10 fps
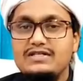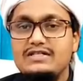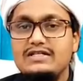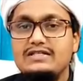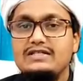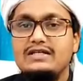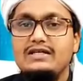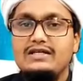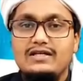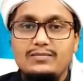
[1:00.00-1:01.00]
पढ़ी जाती
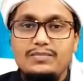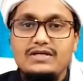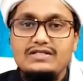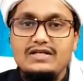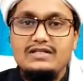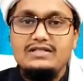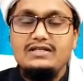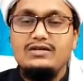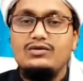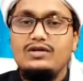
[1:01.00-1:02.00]
है कब पढ़ी जाती
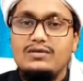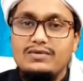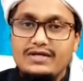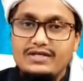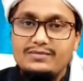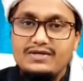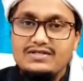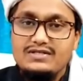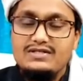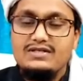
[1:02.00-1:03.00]
है और कब नहीं पढ़
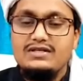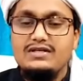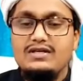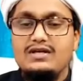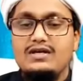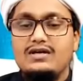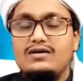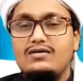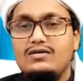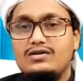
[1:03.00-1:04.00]
सकते हैं
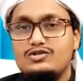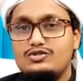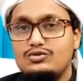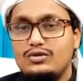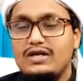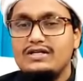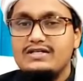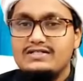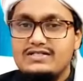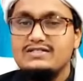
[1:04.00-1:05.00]
और शुक्राने
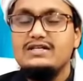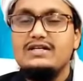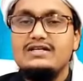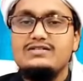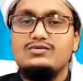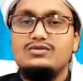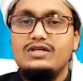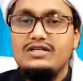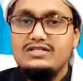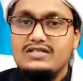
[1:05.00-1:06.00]
का सजदा कैसे
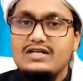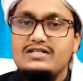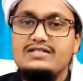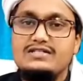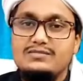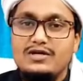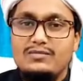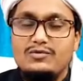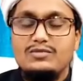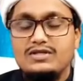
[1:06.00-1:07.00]
होता है ये सारी चीज़ें मैं
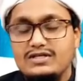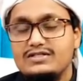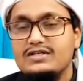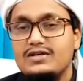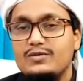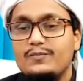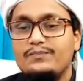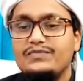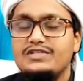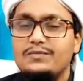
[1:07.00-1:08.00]
आपको बताने जा रहा
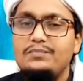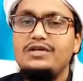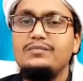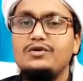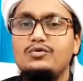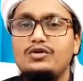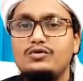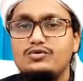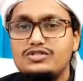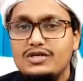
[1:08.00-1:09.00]
हूँ जब भी हमें कोई
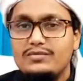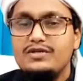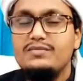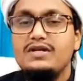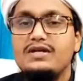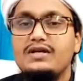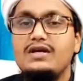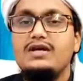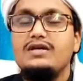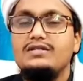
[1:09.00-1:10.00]
खुशखबरी मिले
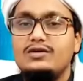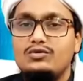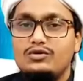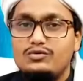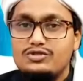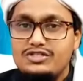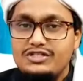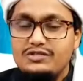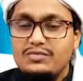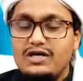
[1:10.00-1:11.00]
या कोई खुशी
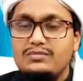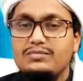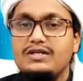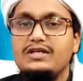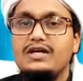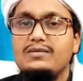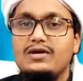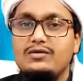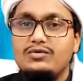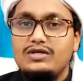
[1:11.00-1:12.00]
की बात मिले या
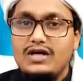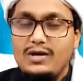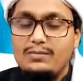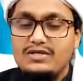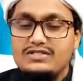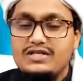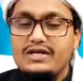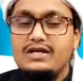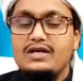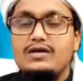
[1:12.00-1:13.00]
हमारा कोई काम बन
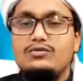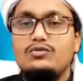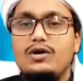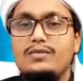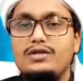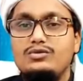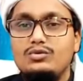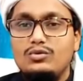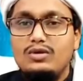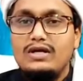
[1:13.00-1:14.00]
जाए तो हमें
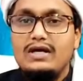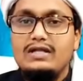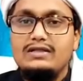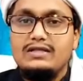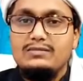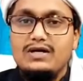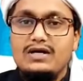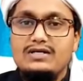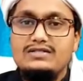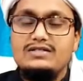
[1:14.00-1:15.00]
दो रकात
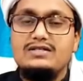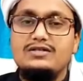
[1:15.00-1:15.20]
नमाज